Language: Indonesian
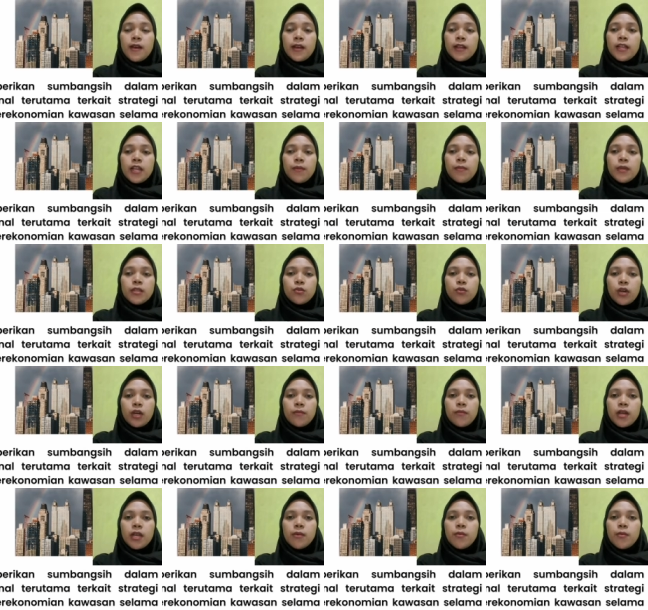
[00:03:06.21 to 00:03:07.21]
dan
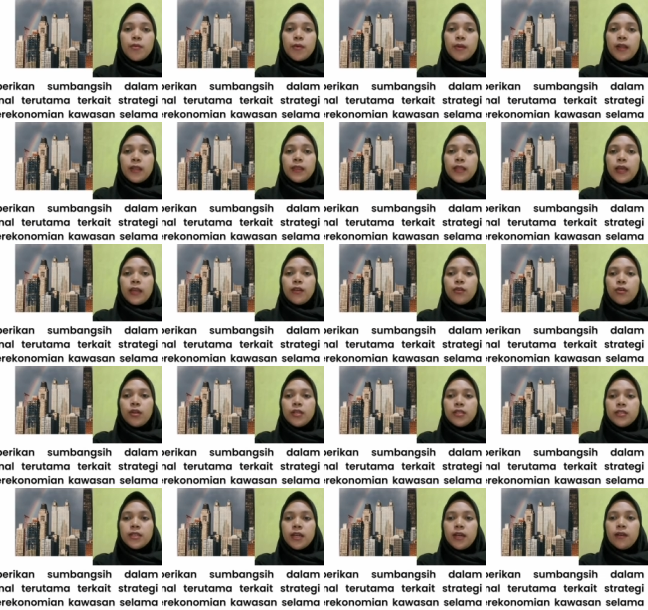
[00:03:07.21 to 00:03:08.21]
masukan bagi pemerintah
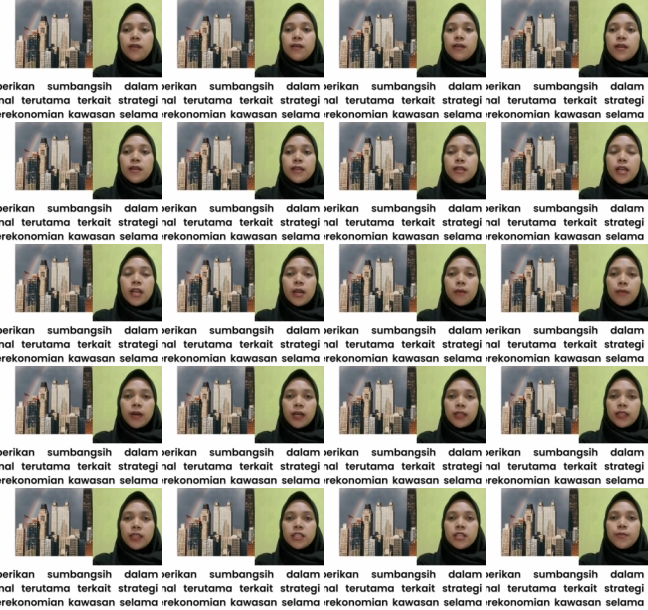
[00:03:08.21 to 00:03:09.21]
Indonesia dalam
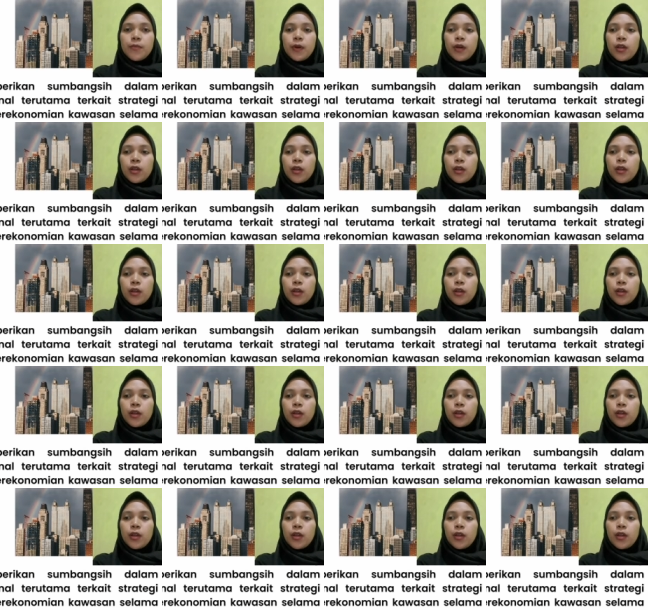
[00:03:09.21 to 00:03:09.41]
mengatasi